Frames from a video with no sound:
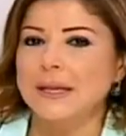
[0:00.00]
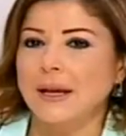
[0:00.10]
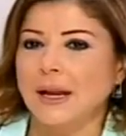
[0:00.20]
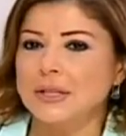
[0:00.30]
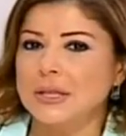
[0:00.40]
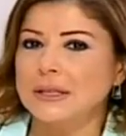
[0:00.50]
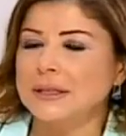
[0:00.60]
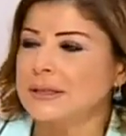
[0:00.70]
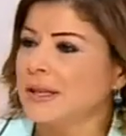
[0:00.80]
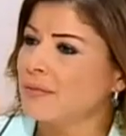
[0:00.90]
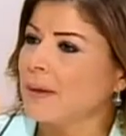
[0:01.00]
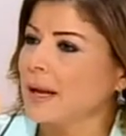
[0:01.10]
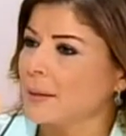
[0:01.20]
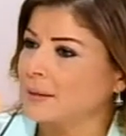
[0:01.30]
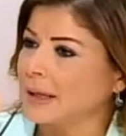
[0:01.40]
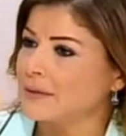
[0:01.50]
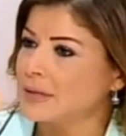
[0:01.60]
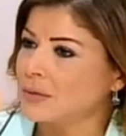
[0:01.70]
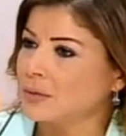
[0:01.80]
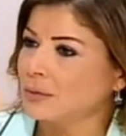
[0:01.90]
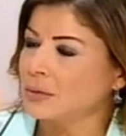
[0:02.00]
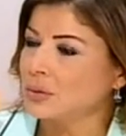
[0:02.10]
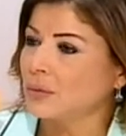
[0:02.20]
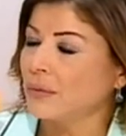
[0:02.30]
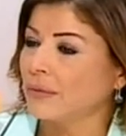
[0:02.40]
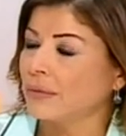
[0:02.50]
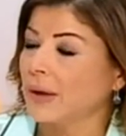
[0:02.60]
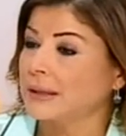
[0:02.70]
صار عن جد كيف ما قلب التلفزيون بشوف